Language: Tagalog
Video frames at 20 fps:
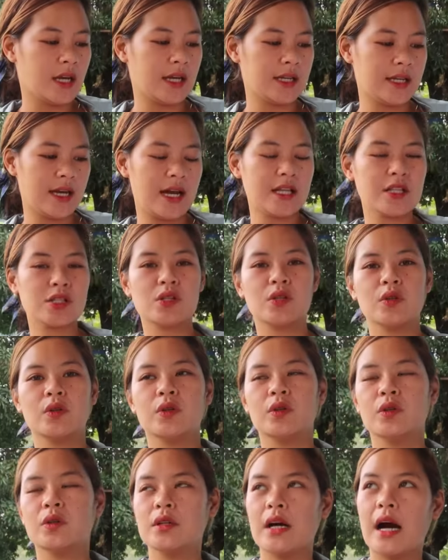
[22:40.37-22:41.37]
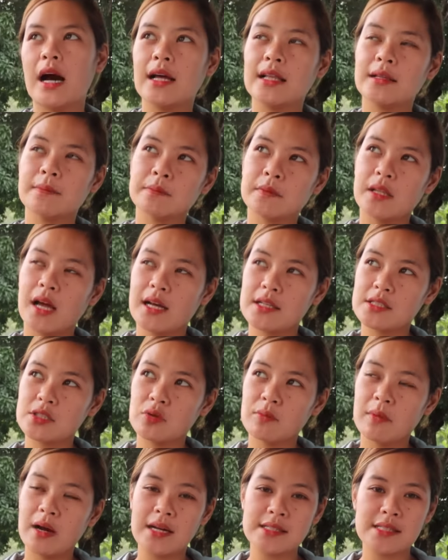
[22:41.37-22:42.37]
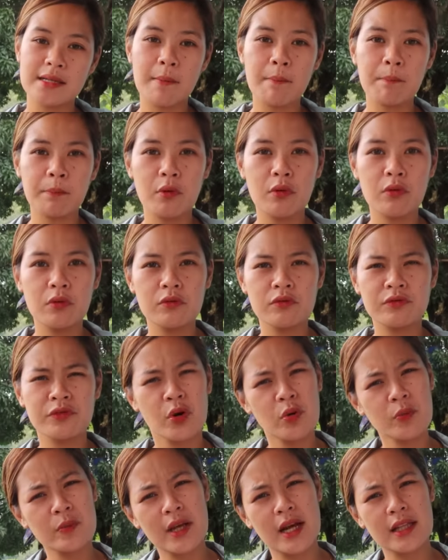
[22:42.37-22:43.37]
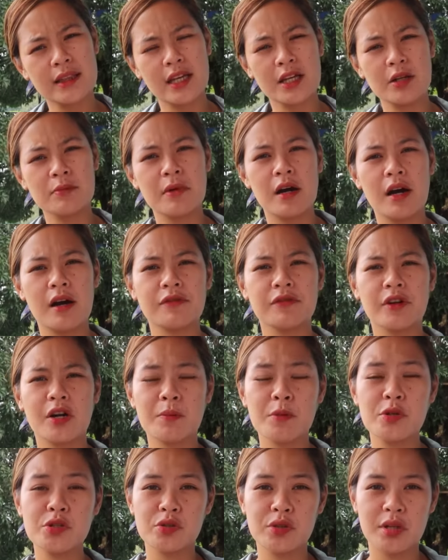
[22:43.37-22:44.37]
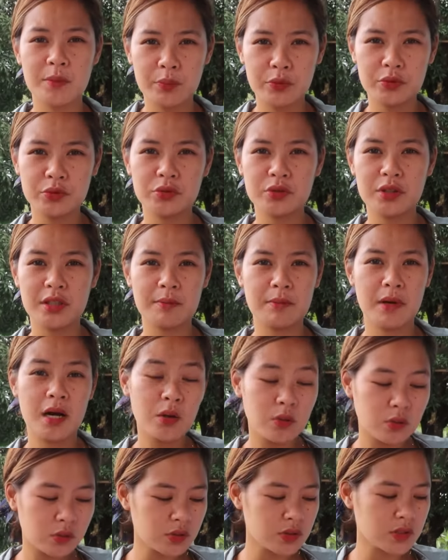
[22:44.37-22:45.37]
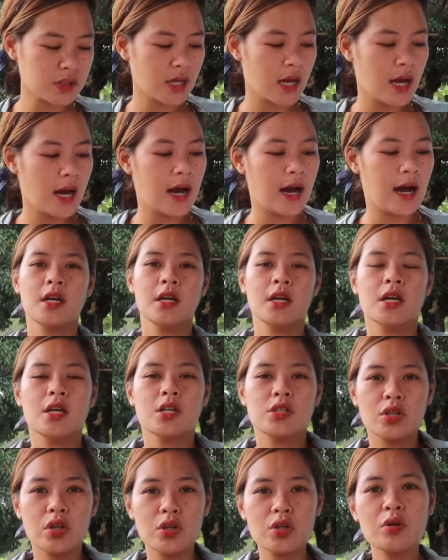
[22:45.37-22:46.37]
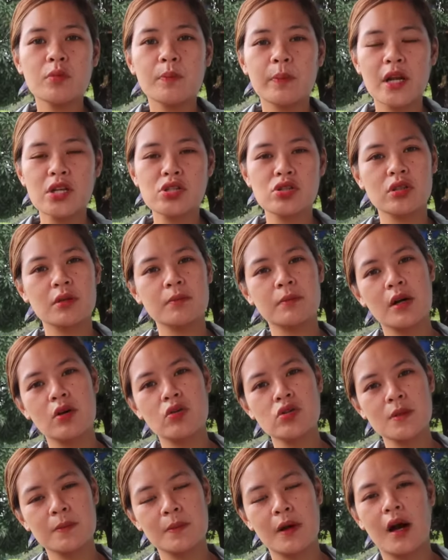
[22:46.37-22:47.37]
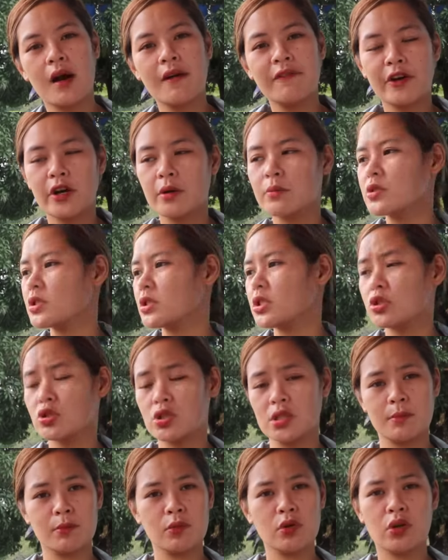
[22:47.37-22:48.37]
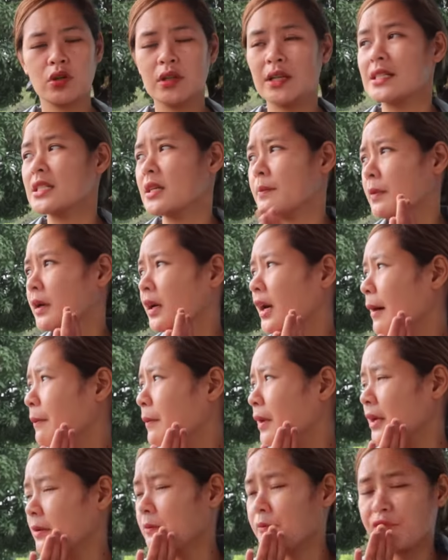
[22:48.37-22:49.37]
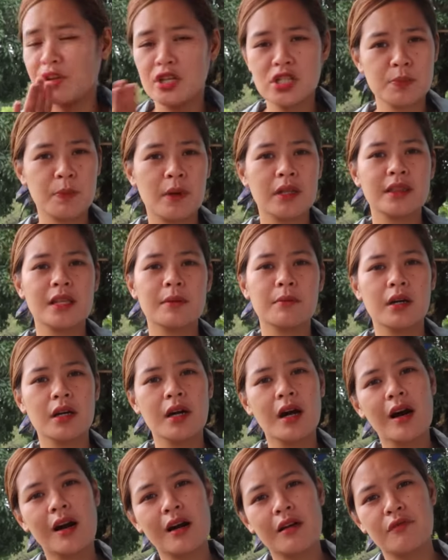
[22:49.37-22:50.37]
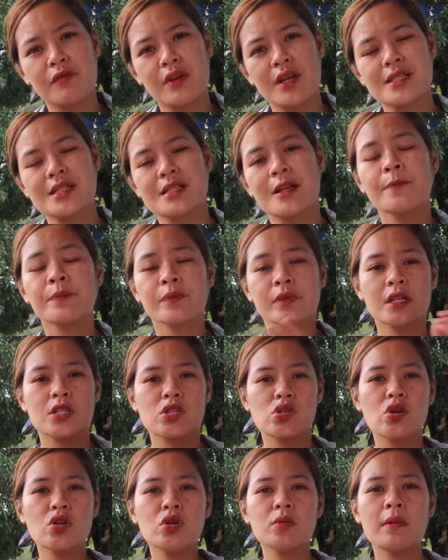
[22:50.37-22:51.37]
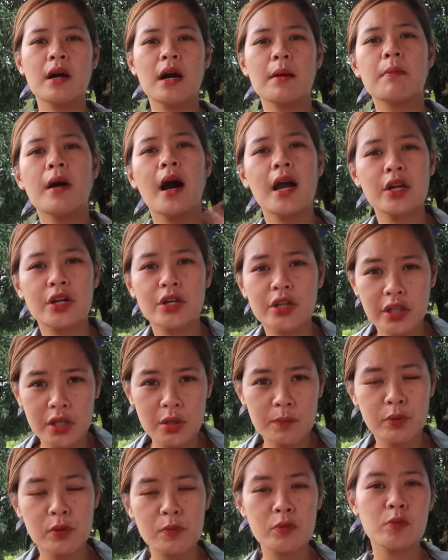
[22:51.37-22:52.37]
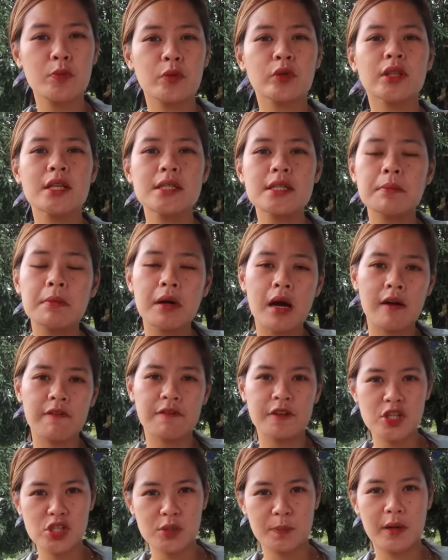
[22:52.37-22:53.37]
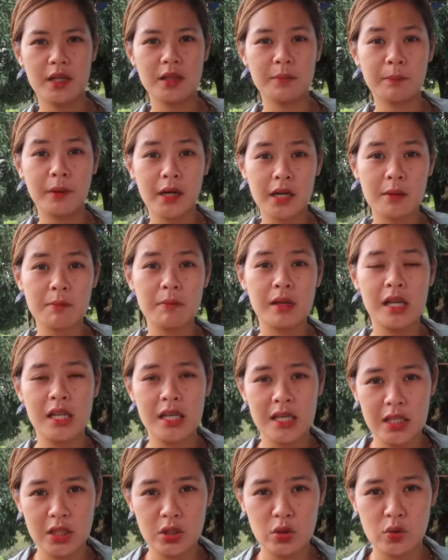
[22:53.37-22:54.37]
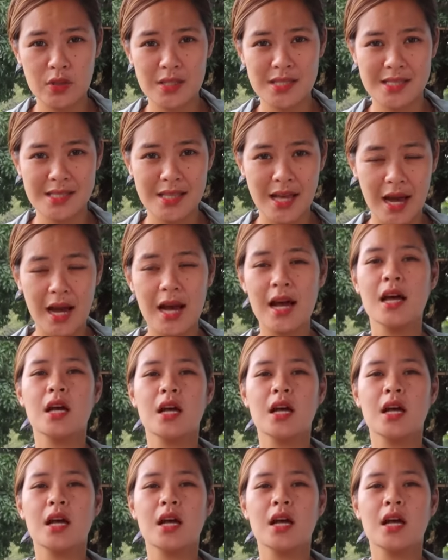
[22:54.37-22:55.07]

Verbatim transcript: Ayan, so, um, so mga sampung foam yata yung mga ka-farmers yung napuno ng bangus. At, so, yung presyo ng bangus mga ka-farmers dito sa Bohol, kasi pag kami fish pond na mag-harvest, so yung mga buyer na yung pumupunta sa mga fish pond para bilhin yung isda.